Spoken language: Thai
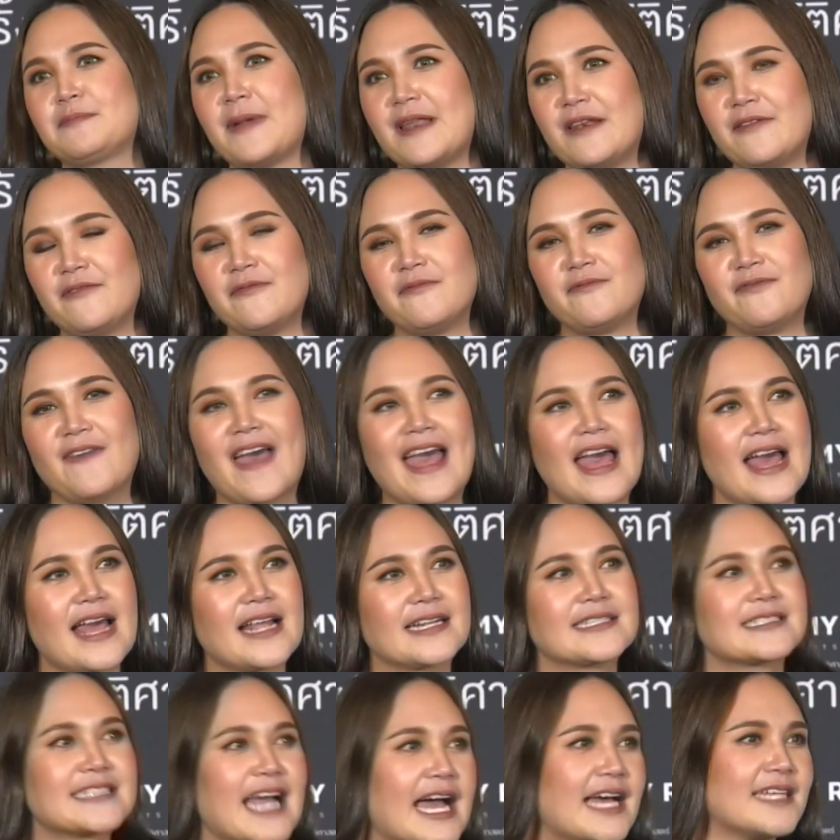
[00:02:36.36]
เป็นแฟ
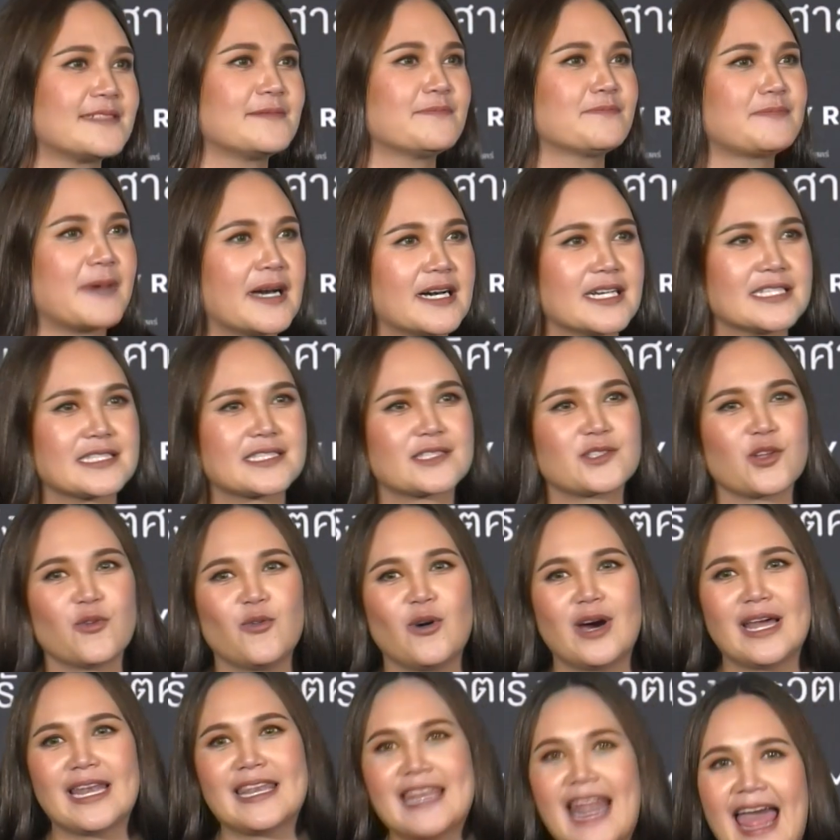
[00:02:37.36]
นกันเปิด
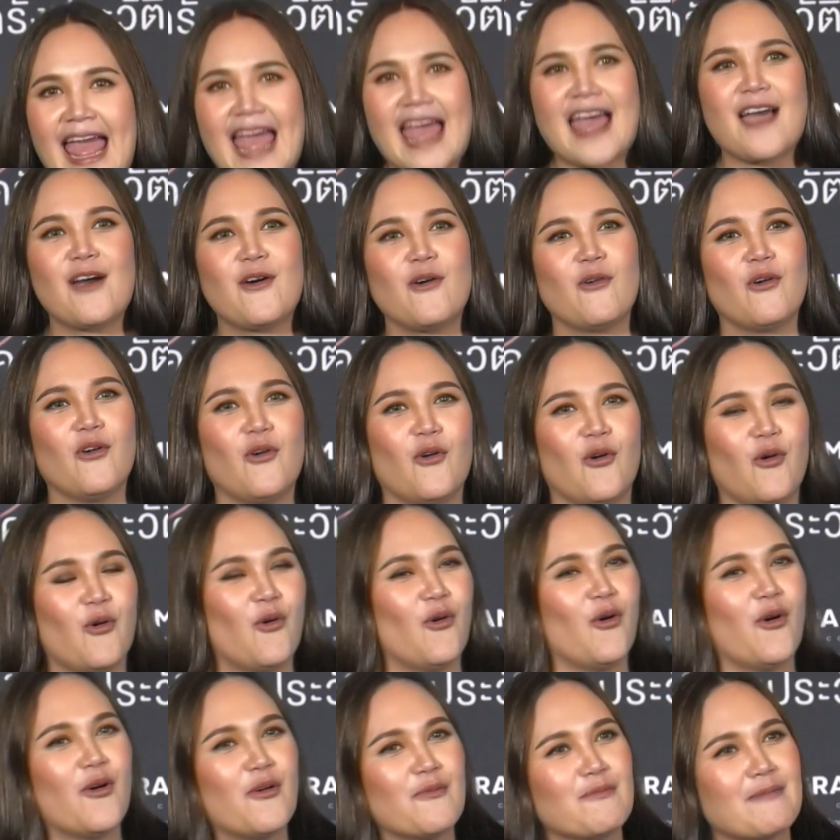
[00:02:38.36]
ตัวแล้วโอ้
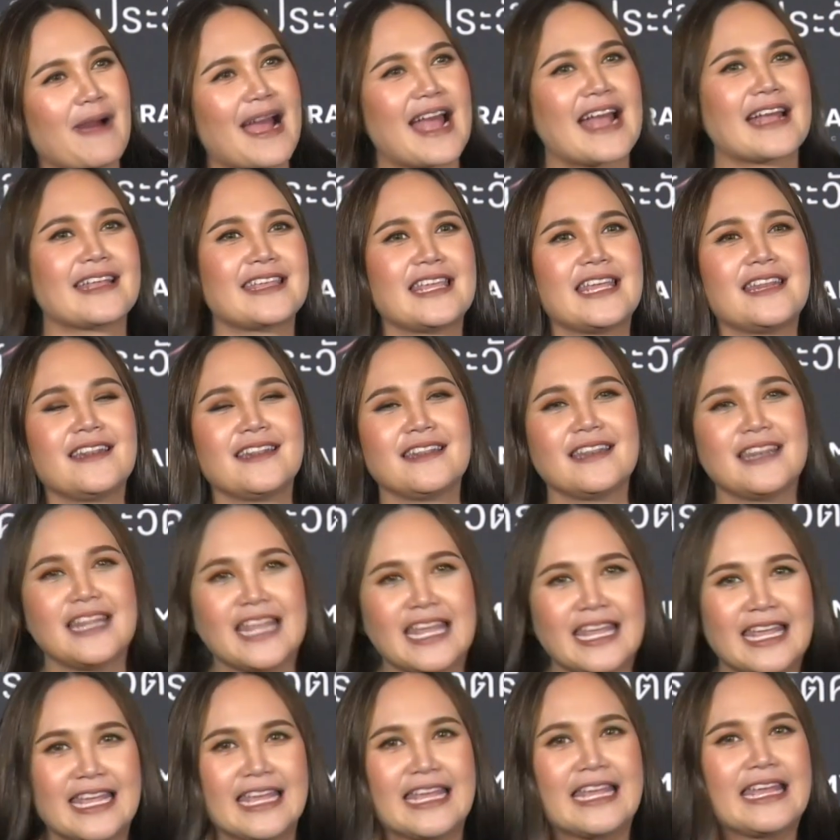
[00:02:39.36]
โหมายิน
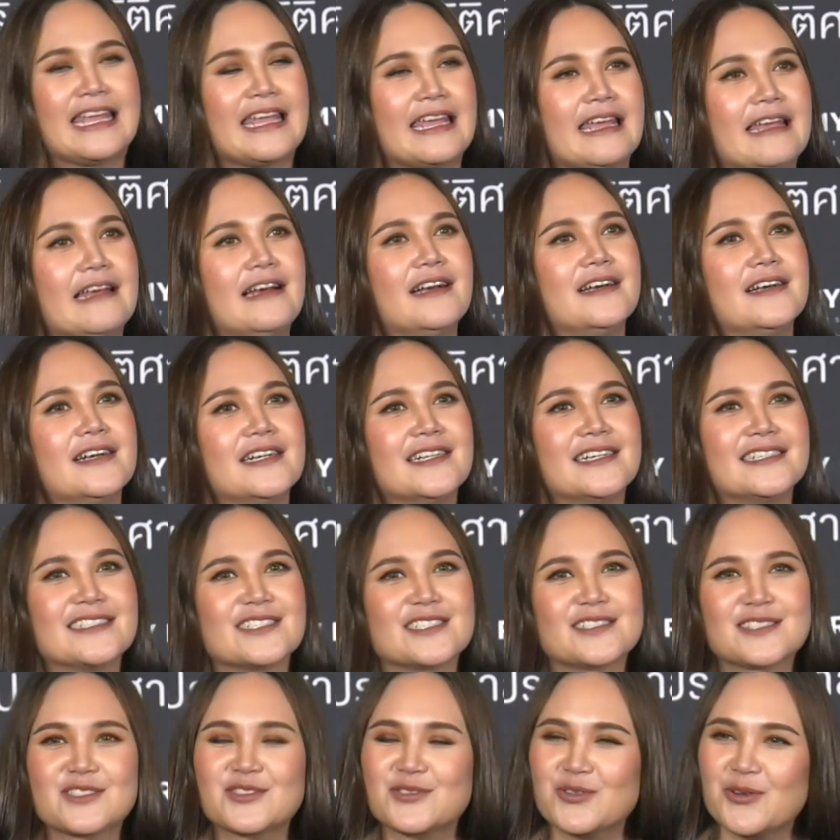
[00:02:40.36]
ดี
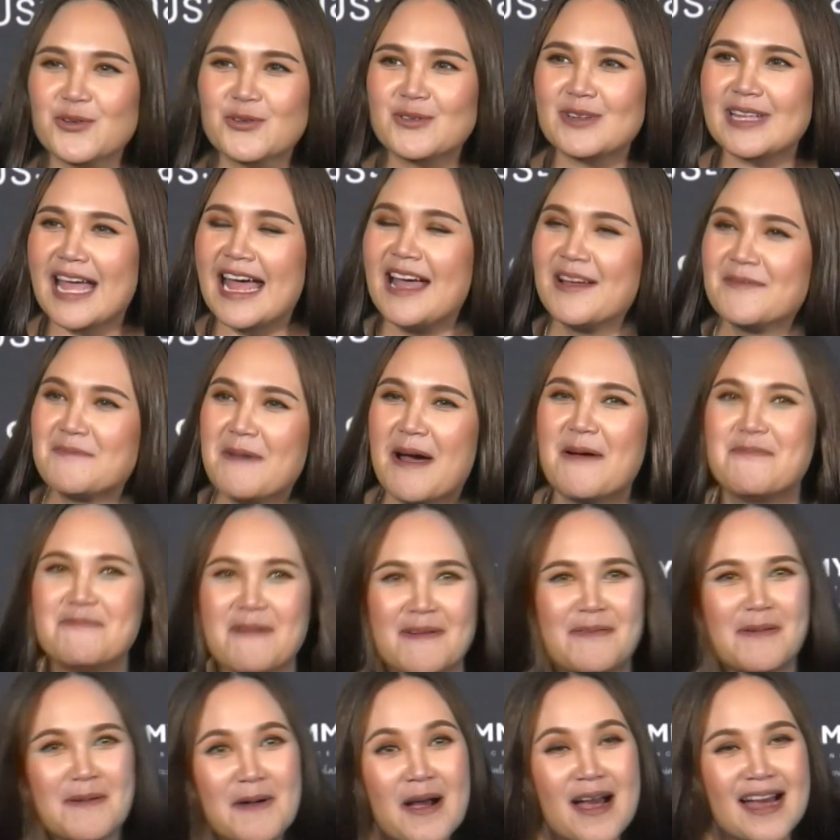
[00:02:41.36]
ทุกอย่างแบบ
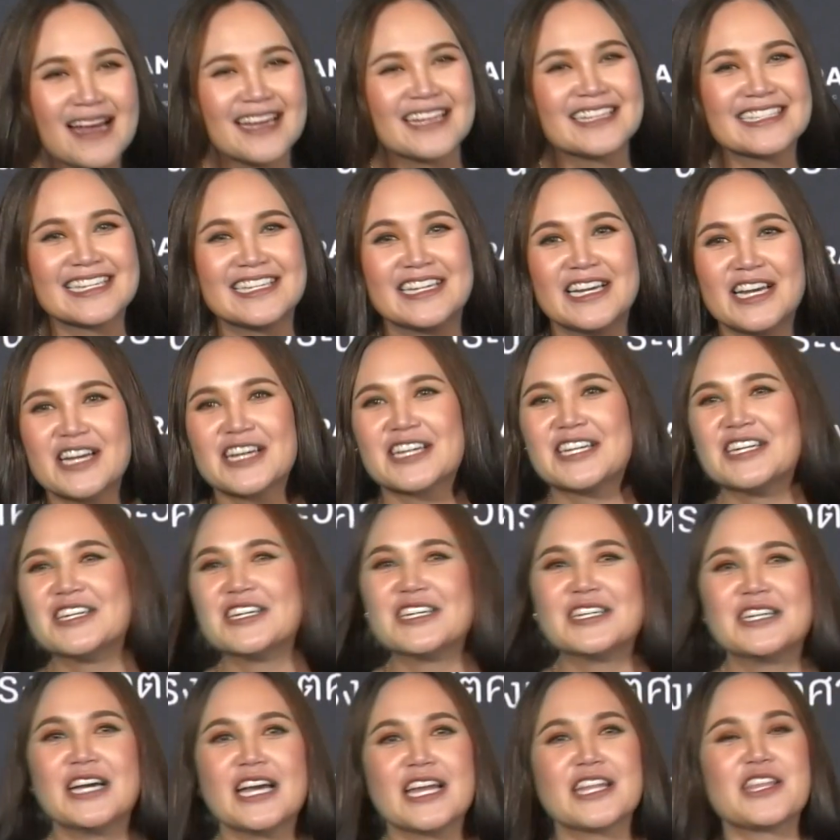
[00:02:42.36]
คื
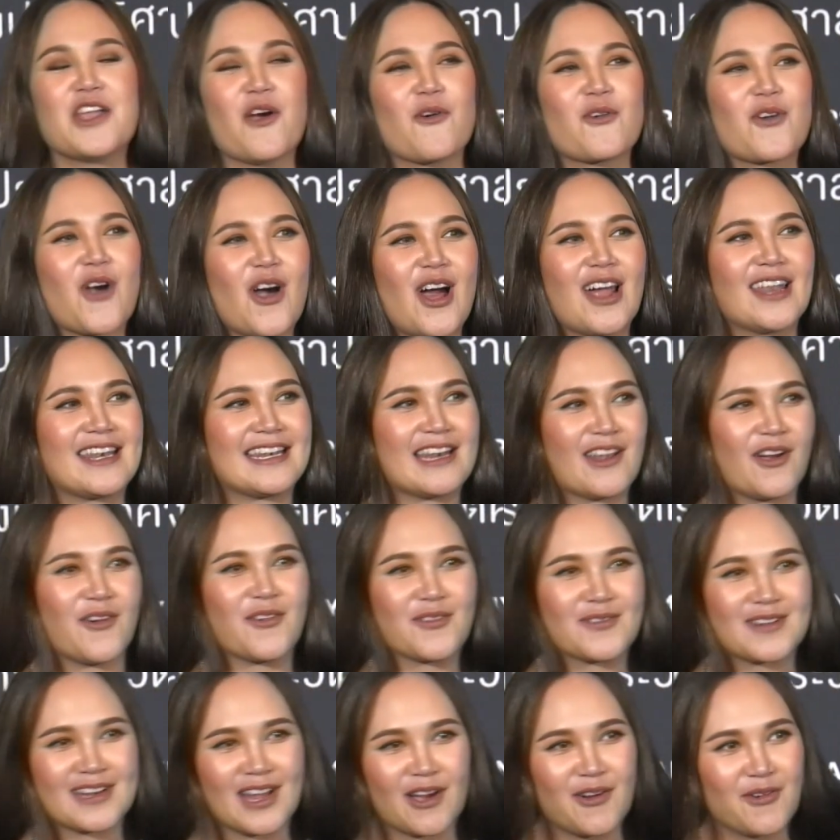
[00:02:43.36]
อเดี๋ยวก่อนเรา
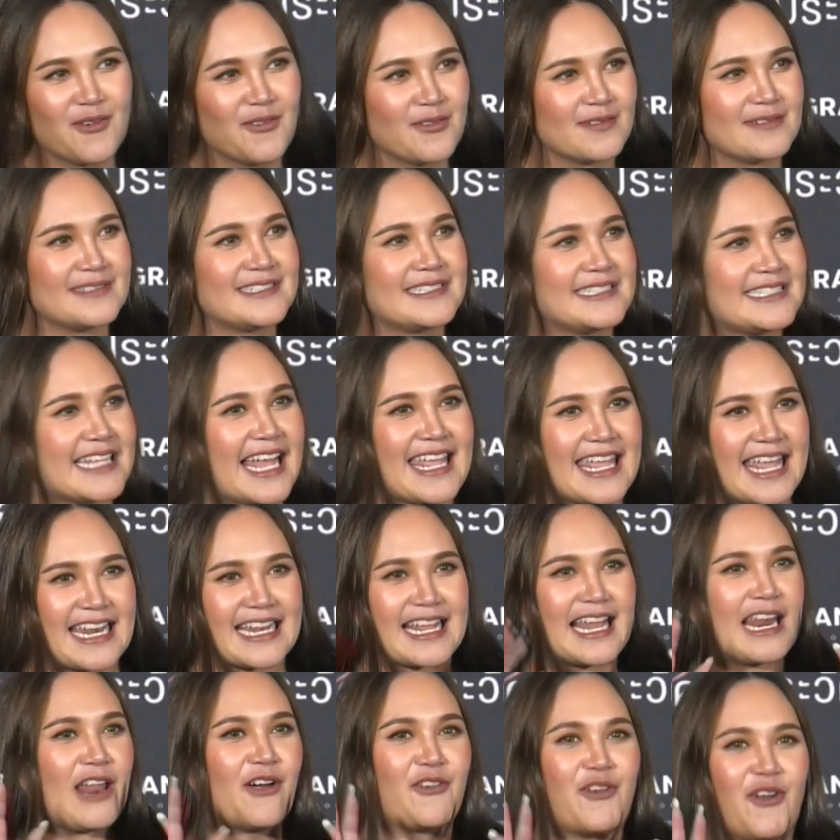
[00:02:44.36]
เราใจเย็
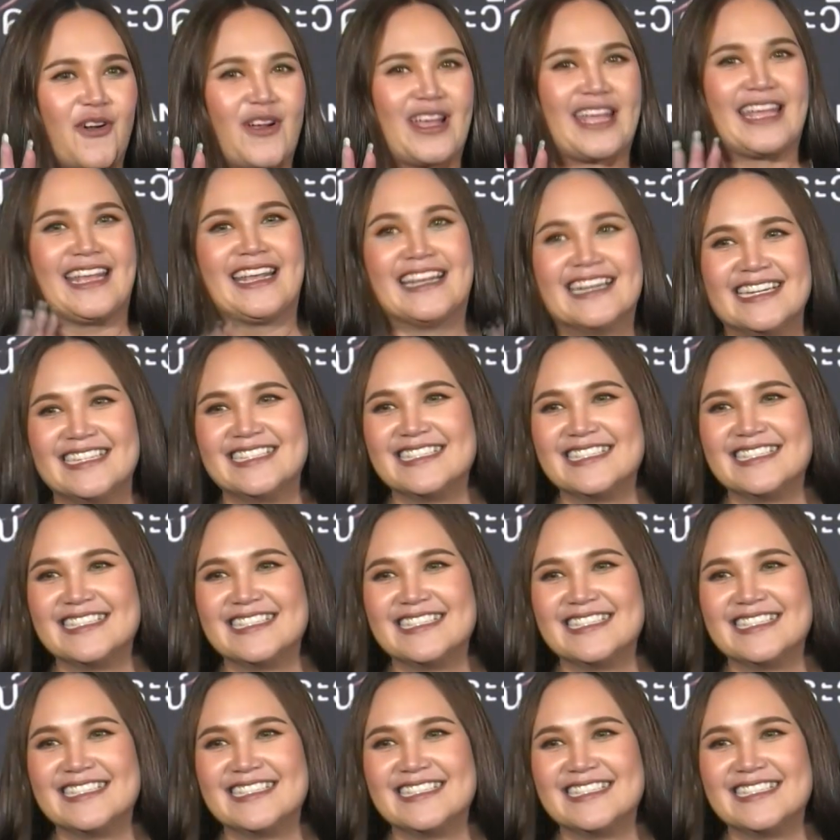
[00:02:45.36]
นกับเราหน่อย